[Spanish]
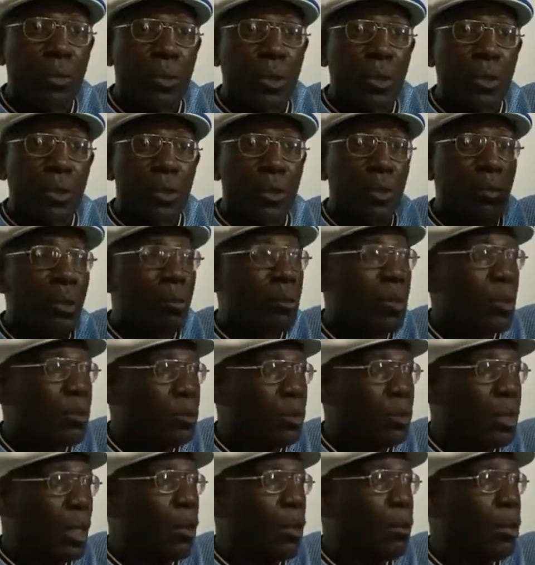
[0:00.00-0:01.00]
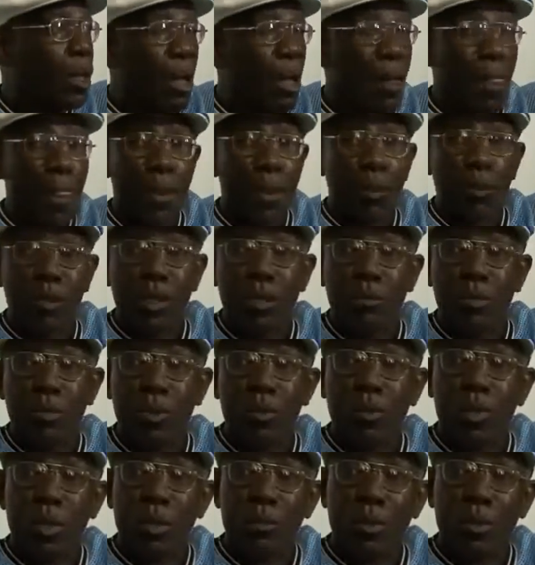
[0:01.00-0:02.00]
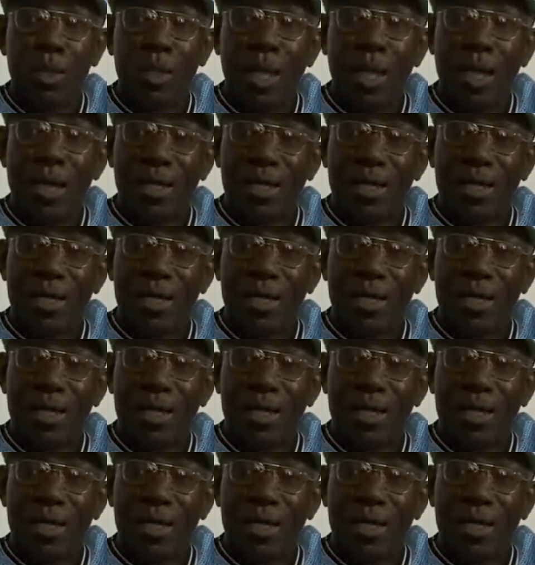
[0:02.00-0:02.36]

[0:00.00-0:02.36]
porque si no me pregunta ahora, no se me ocurre más nada.